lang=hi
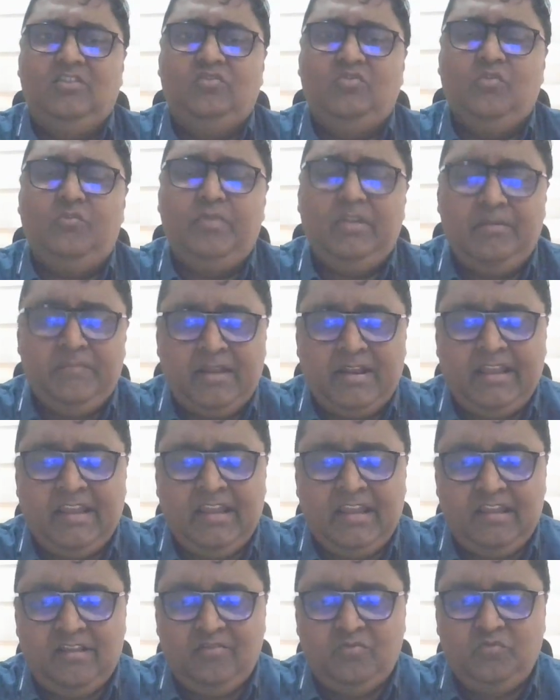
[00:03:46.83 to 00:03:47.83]
तो फिर मैंने
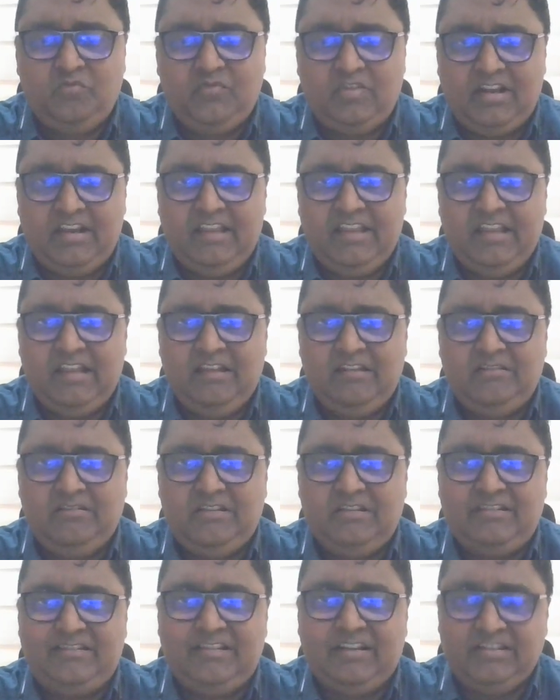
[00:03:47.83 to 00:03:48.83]
उसके लिए
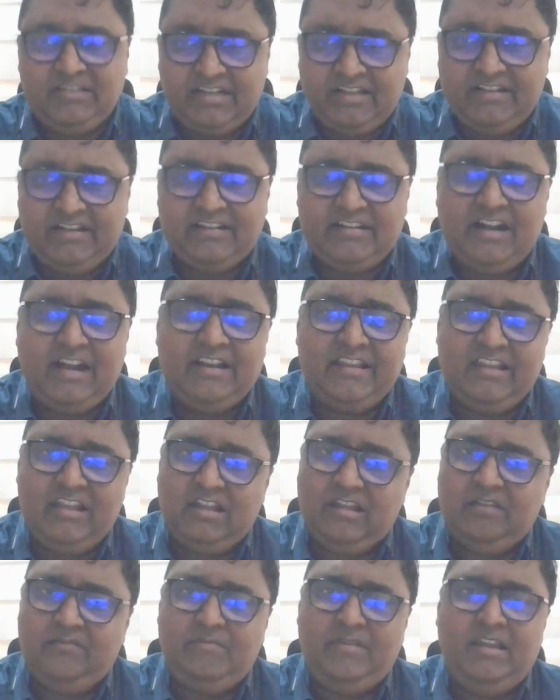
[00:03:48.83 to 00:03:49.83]
सर्च करना स्टार्ट
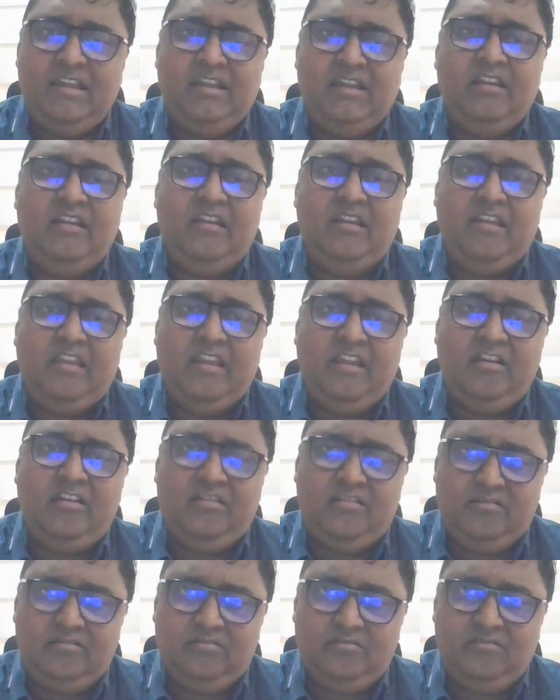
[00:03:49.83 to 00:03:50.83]
किया कि मैं
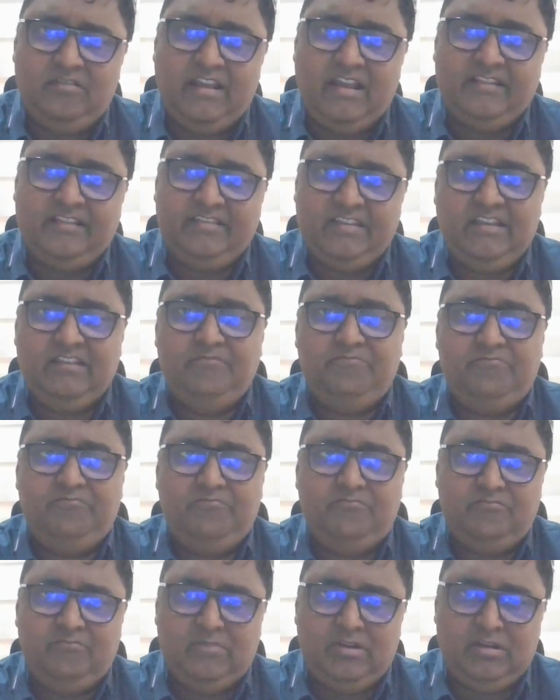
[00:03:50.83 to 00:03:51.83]
एक ऐसे
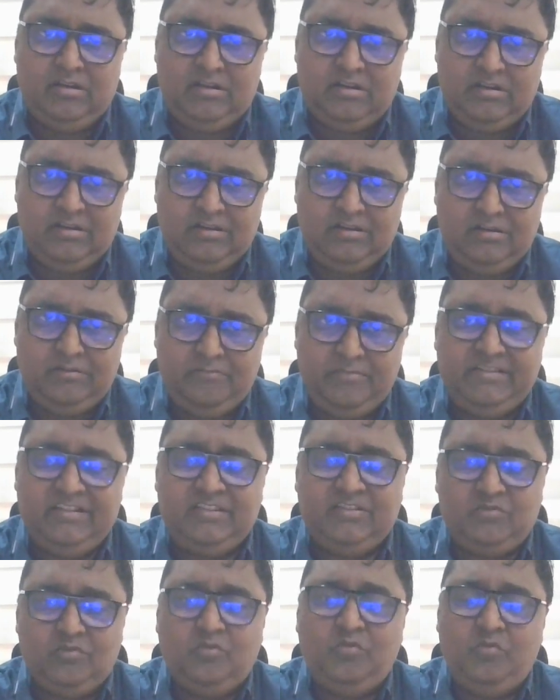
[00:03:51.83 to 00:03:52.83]

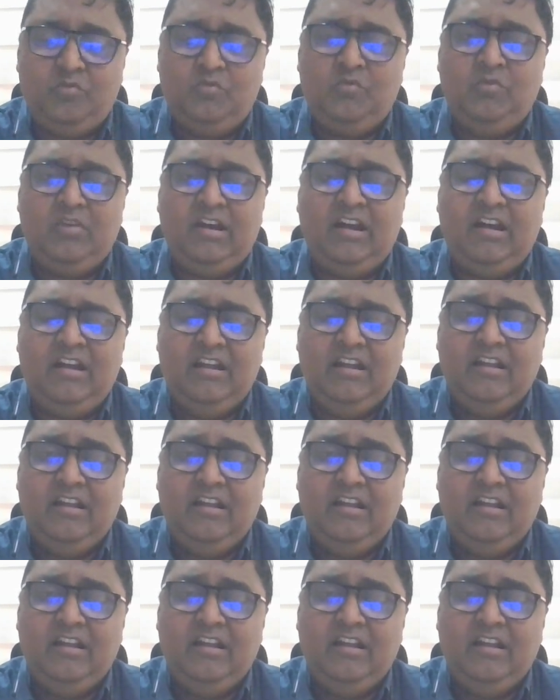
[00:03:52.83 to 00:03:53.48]
बिजनेस को ढूंढूंगा